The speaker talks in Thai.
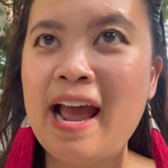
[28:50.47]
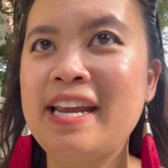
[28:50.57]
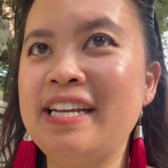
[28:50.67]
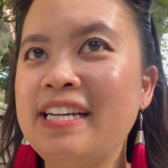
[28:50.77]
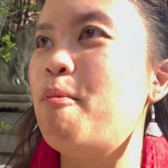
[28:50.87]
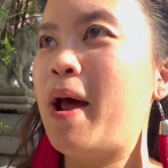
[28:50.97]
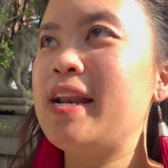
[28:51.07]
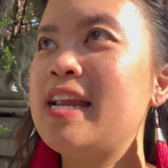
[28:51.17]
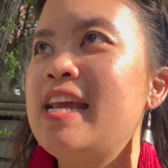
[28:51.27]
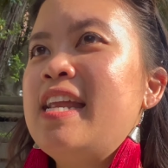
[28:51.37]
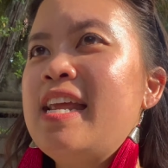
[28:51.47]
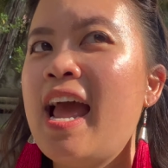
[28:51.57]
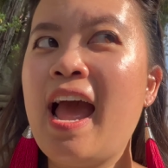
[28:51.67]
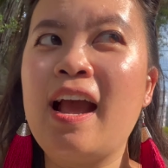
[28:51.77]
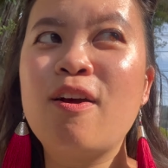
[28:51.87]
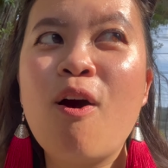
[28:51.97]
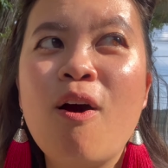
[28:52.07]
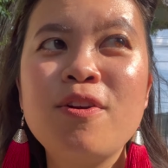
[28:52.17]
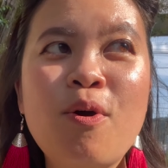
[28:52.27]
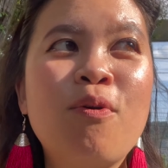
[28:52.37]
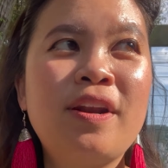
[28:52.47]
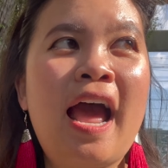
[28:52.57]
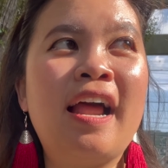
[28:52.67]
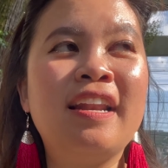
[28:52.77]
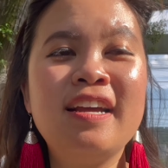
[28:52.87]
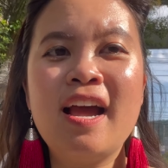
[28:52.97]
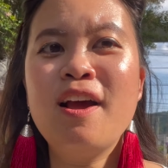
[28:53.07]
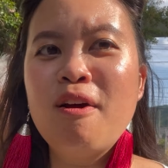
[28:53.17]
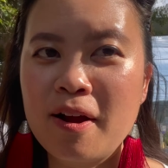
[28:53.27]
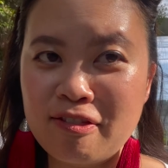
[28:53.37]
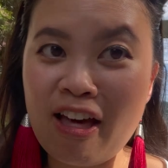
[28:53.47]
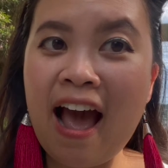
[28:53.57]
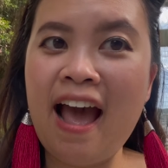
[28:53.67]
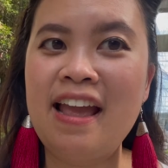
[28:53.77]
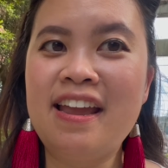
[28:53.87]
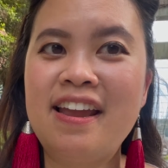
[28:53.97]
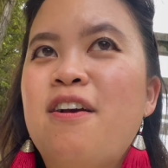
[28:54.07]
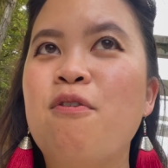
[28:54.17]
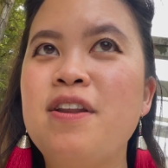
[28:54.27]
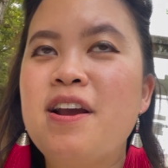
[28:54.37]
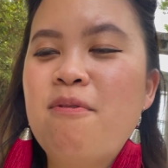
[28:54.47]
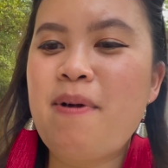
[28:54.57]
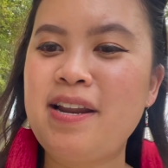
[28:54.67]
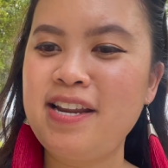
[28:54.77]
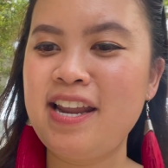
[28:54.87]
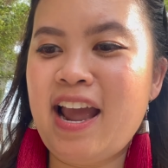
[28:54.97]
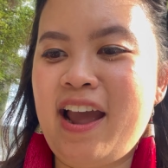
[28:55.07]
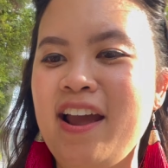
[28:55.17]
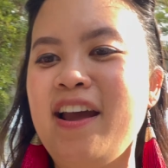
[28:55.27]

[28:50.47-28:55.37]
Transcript: น์วัดนี้เนี่ยก็โด่งดังเรื่องกระต่ายคนที่เขามาที่เนี่ย